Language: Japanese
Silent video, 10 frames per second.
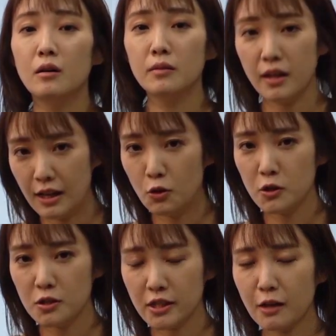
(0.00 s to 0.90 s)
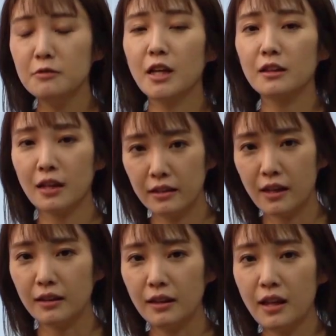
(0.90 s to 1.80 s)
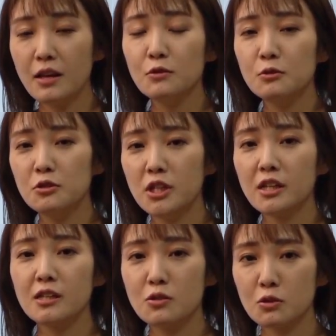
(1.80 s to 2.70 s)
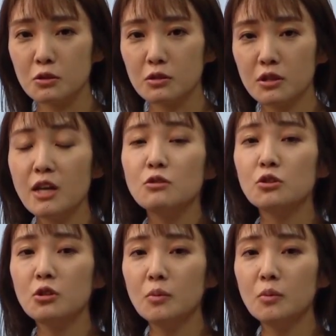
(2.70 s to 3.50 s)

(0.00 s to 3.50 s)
エネルギー使うんだったんだっていうふうに気づくっていう人